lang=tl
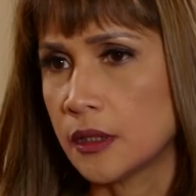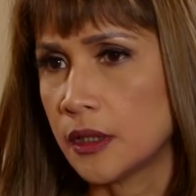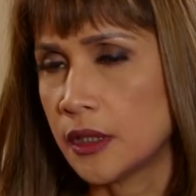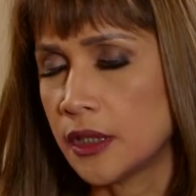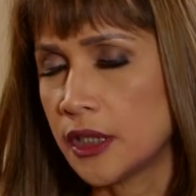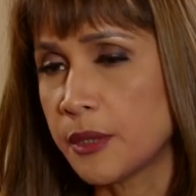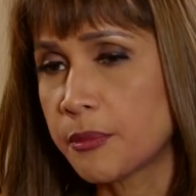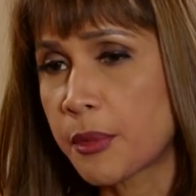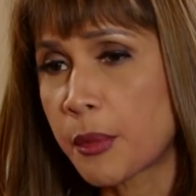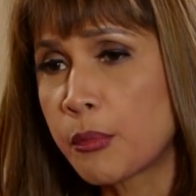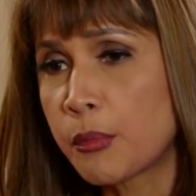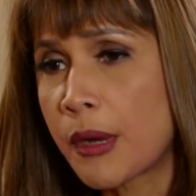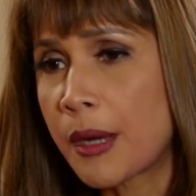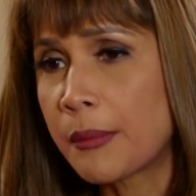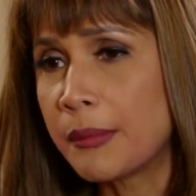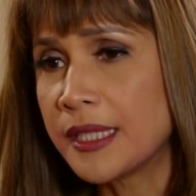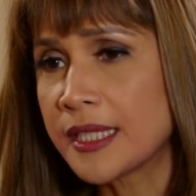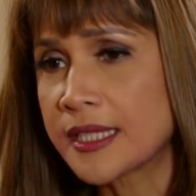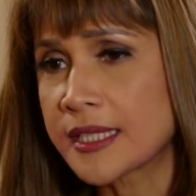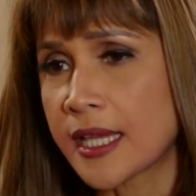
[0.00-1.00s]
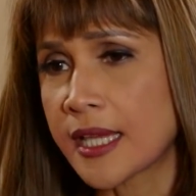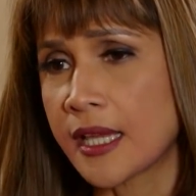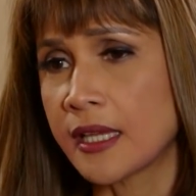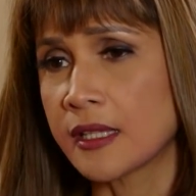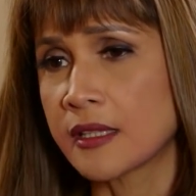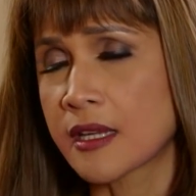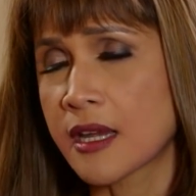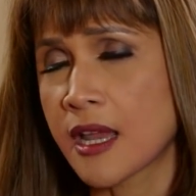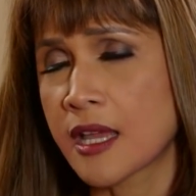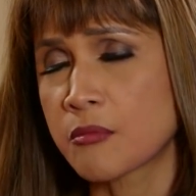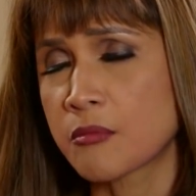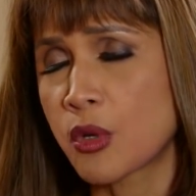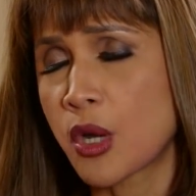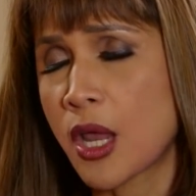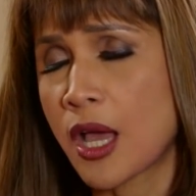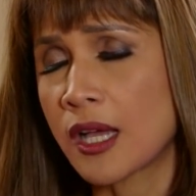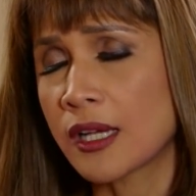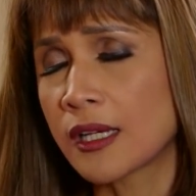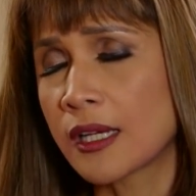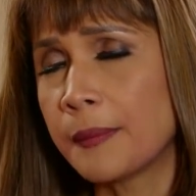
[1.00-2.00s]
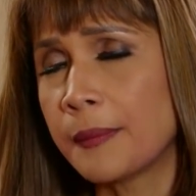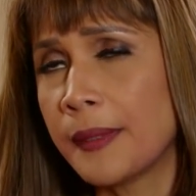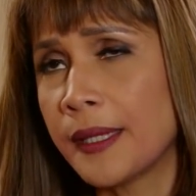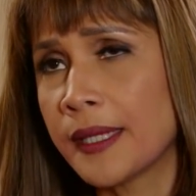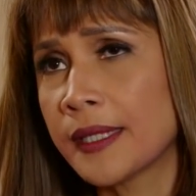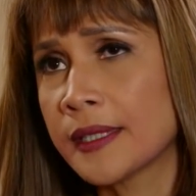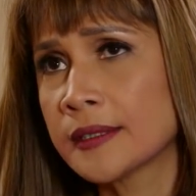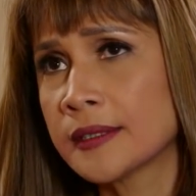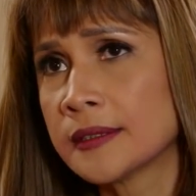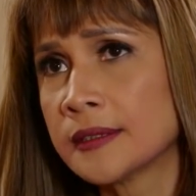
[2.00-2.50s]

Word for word: Hindi pa bumabalik si Adrian mula kagabi.